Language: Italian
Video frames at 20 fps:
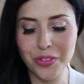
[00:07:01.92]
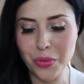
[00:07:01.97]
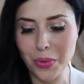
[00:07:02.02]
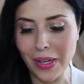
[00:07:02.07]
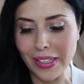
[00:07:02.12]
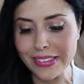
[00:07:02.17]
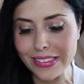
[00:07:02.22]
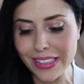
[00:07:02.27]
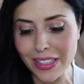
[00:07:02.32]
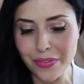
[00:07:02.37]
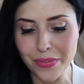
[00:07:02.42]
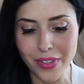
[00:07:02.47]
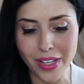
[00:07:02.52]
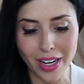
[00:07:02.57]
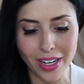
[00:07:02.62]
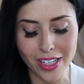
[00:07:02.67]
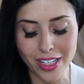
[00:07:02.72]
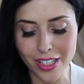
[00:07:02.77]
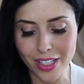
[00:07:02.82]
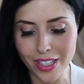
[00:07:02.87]
durante il,
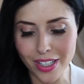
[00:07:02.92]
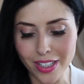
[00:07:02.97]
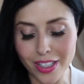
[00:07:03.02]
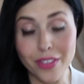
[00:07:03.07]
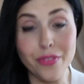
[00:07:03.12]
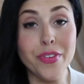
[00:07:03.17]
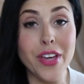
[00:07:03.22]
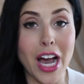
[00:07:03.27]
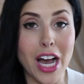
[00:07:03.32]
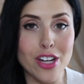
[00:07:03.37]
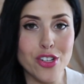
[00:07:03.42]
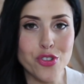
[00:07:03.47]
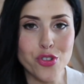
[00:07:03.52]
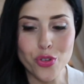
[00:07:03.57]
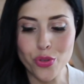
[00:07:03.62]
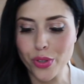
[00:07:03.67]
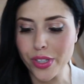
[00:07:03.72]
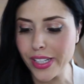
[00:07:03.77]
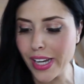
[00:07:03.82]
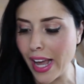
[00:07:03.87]
via il, il,
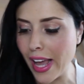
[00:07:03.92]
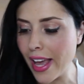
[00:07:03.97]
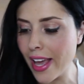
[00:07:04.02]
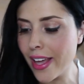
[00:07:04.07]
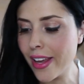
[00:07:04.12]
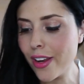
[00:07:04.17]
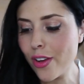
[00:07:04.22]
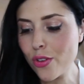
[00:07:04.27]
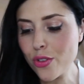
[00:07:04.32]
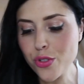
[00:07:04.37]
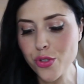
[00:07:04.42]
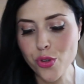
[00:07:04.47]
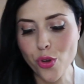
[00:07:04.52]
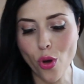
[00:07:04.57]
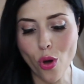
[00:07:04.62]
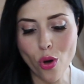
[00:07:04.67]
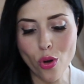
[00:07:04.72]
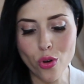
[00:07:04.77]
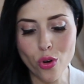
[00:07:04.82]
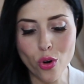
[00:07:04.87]
viaggio in aereo
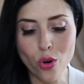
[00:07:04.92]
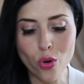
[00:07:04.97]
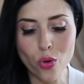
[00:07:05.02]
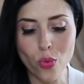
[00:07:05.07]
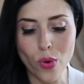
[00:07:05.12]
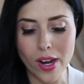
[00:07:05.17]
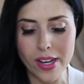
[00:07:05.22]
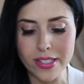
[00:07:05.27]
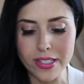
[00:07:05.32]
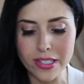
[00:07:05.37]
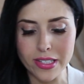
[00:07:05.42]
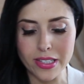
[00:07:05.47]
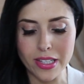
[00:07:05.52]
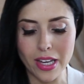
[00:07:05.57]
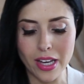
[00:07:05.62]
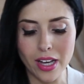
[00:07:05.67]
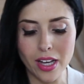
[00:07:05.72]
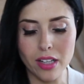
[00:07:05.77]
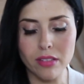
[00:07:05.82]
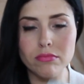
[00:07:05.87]
sono
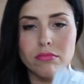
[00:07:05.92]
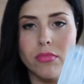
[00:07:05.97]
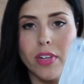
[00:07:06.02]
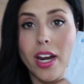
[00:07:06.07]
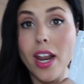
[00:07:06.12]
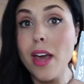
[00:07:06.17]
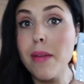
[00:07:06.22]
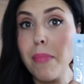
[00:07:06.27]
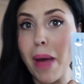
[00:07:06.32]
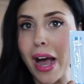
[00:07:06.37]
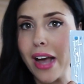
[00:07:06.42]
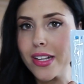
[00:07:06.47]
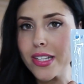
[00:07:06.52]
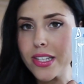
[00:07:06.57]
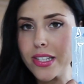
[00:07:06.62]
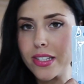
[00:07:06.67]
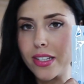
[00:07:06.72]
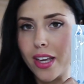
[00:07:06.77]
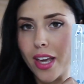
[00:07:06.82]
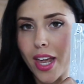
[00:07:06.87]
queste, le
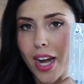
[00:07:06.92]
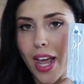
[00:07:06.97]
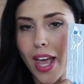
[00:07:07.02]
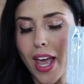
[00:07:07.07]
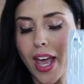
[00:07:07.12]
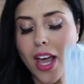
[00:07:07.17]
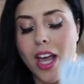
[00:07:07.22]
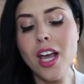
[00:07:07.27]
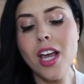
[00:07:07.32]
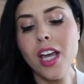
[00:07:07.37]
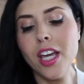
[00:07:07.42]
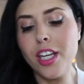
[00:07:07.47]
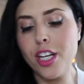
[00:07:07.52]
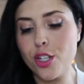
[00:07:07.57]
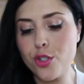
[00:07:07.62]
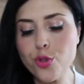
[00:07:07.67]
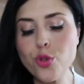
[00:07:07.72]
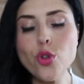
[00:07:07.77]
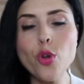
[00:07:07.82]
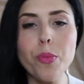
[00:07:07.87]
maschere.
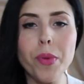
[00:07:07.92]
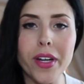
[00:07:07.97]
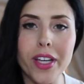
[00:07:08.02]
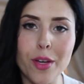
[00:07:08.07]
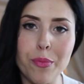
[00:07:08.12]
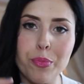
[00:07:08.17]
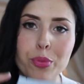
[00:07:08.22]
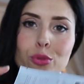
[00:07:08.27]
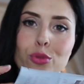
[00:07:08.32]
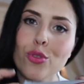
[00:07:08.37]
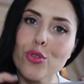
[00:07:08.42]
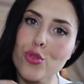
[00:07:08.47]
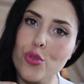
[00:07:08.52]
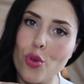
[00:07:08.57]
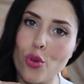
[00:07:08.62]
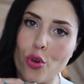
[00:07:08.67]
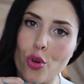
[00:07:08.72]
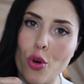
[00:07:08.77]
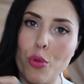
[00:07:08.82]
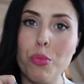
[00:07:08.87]
Innanzitutto perché appunto
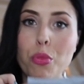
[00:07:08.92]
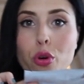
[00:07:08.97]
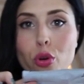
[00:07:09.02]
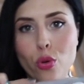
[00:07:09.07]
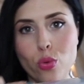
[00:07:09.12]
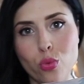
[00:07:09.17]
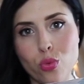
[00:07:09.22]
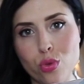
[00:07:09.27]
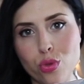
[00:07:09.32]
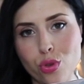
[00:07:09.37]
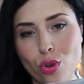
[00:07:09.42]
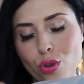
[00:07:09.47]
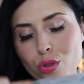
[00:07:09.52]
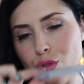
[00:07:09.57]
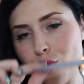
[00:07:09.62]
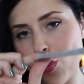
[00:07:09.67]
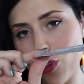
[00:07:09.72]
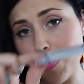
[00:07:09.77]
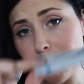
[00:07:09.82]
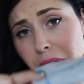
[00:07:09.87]
sono monouso,
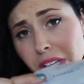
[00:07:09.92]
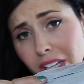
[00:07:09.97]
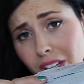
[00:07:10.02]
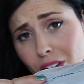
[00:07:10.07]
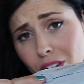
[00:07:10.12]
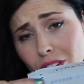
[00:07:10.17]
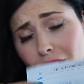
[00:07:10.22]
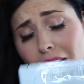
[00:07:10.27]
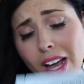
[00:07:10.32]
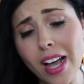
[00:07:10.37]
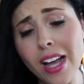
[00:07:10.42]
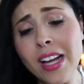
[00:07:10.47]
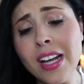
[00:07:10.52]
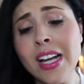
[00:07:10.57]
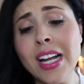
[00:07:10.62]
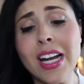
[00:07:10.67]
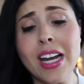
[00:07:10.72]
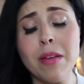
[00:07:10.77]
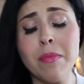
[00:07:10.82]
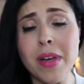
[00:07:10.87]
sono piccole,
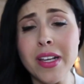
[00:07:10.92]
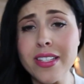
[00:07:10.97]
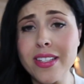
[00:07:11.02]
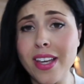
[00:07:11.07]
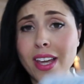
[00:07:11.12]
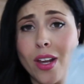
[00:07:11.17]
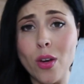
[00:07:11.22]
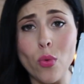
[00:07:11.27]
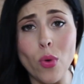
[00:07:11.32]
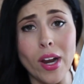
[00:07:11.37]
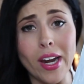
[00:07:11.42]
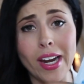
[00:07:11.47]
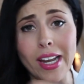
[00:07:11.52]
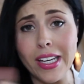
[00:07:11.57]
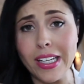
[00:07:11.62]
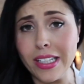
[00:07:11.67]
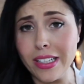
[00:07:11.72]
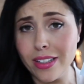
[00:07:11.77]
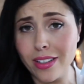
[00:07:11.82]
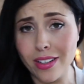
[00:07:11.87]
le maschere quelle
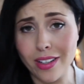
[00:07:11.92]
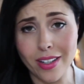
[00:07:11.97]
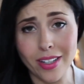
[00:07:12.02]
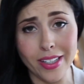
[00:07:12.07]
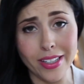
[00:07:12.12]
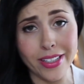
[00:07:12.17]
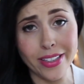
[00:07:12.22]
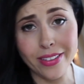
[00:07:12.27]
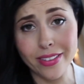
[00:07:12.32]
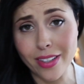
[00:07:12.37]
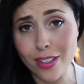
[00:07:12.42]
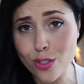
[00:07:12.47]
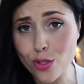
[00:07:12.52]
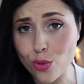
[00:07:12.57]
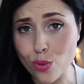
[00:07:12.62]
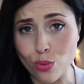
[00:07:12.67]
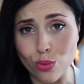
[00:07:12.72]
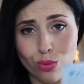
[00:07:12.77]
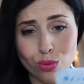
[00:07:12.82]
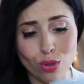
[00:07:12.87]
in, in
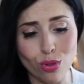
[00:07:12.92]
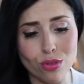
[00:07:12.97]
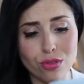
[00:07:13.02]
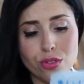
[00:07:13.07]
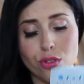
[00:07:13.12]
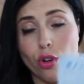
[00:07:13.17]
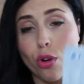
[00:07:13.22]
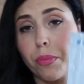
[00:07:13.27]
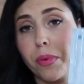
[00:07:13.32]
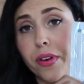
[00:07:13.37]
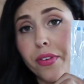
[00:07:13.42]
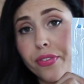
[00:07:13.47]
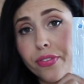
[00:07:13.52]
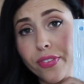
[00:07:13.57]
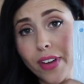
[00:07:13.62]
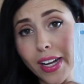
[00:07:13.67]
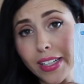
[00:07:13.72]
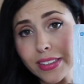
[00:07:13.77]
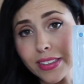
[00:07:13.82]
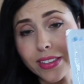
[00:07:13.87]
tessuto sono
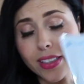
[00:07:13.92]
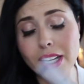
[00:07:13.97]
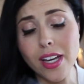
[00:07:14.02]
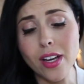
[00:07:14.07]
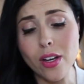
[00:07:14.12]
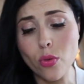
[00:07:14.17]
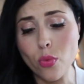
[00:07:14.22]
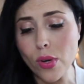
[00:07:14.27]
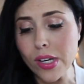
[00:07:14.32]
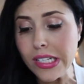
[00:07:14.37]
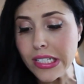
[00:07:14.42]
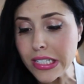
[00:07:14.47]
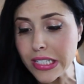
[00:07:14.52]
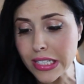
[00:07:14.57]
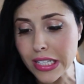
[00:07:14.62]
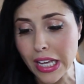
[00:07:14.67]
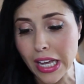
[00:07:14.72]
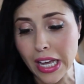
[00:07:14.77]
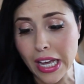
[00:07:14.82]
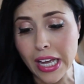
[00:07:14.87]
perfette,
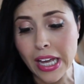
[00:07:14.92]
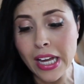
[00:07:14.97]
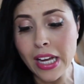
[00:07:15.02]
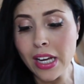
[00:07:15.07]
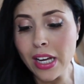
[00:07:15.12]
queste